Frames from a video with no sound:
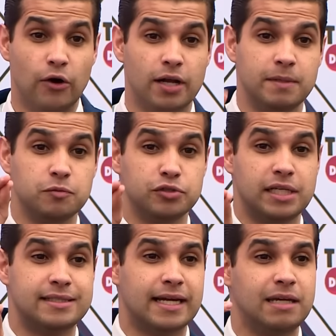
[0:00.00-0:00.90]
Agora mesmo
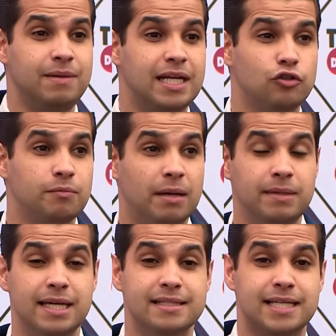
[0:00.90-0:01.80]
você está aqui mirando-me a
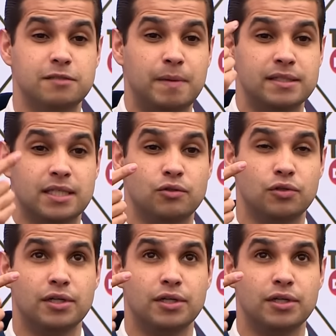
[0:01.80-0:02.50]
mim, quizás pensando